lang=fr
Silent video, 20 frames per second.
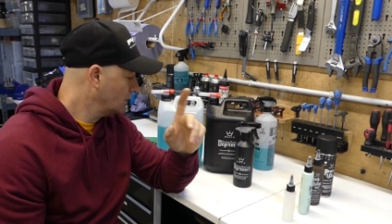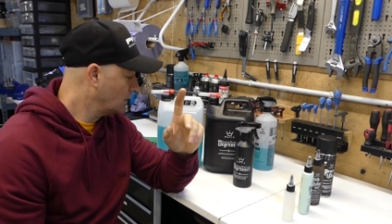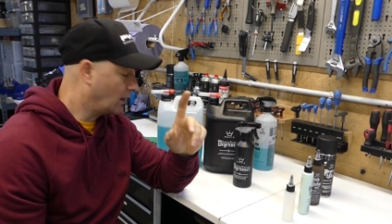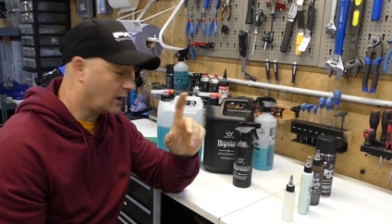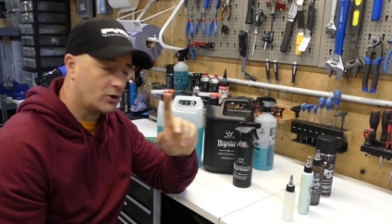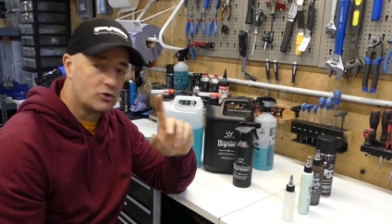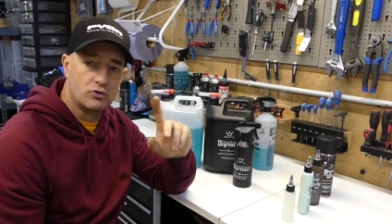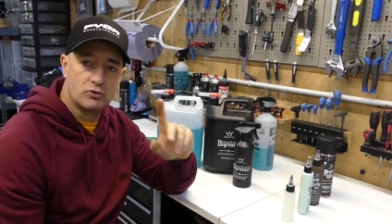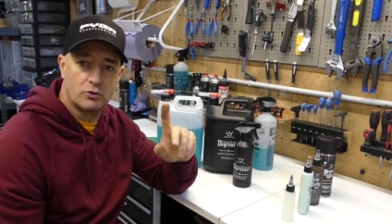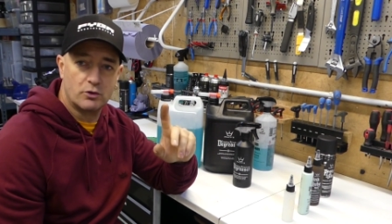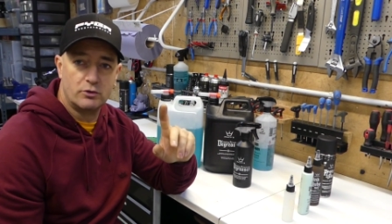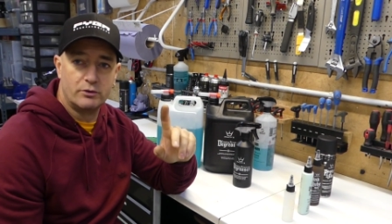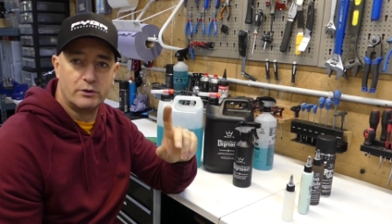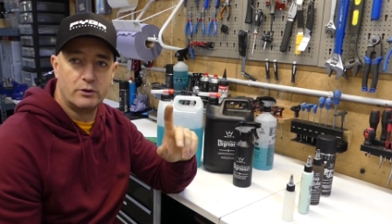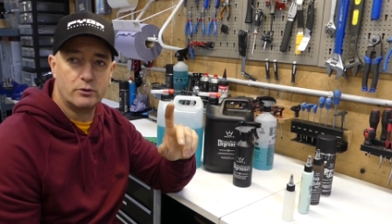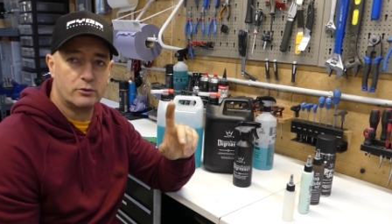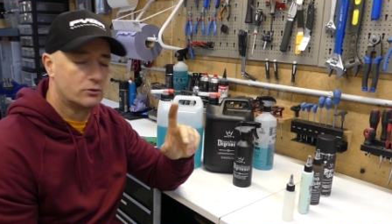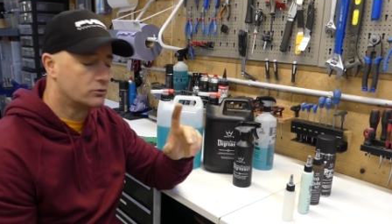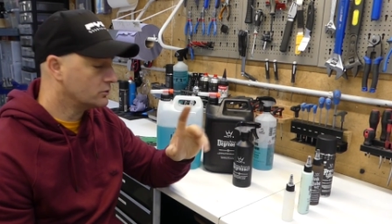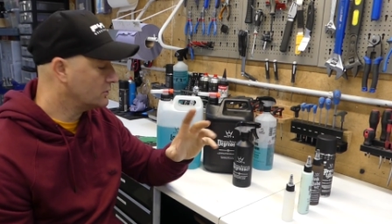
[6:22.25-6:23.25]
Rajoute de l'huile
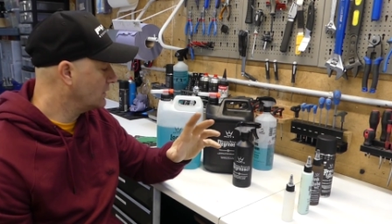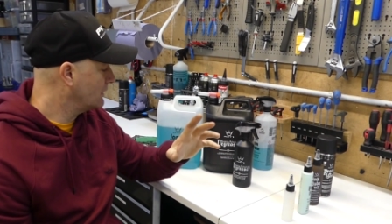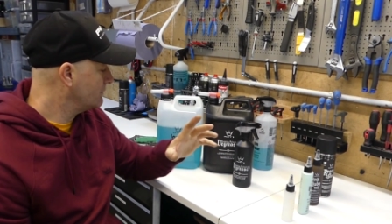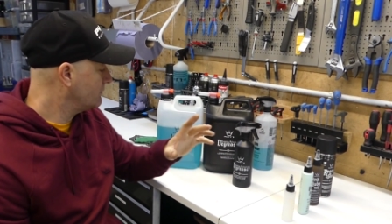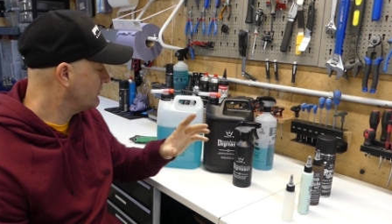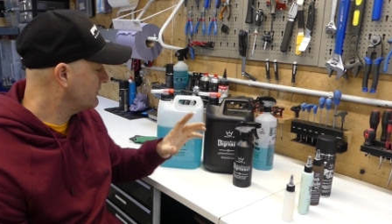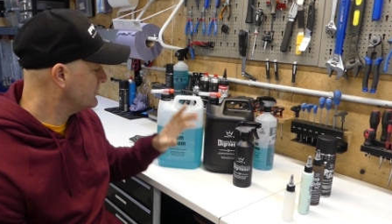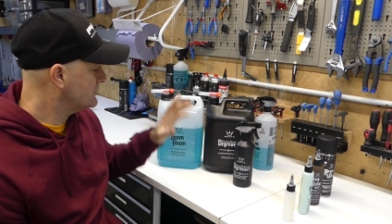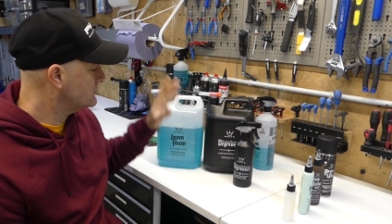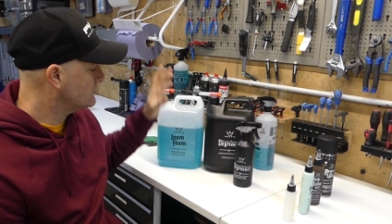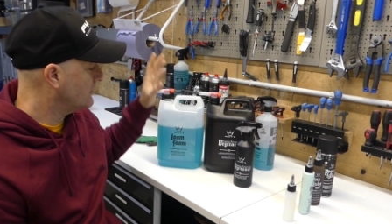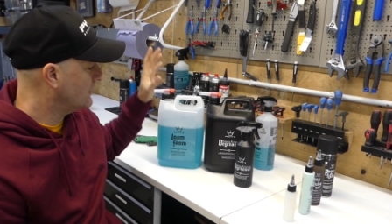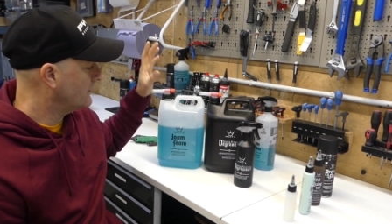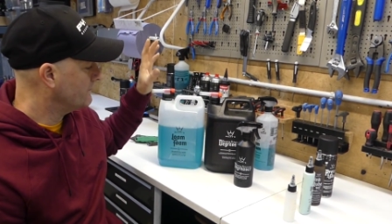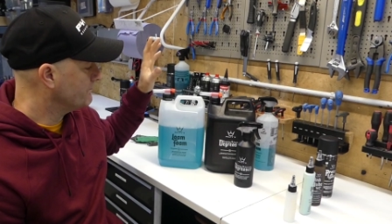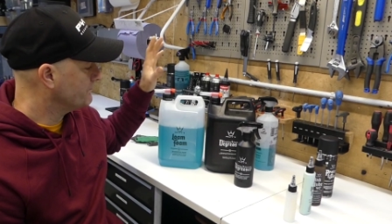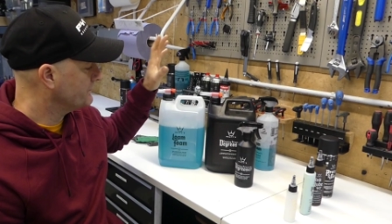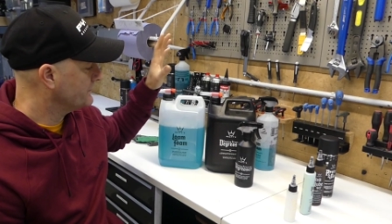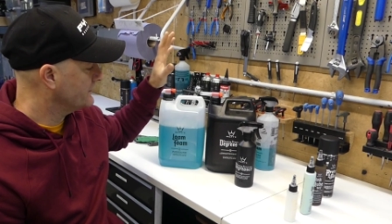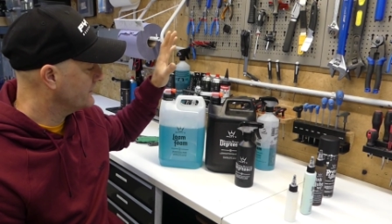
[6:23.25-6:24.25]
de coude quand même dans l'histoire.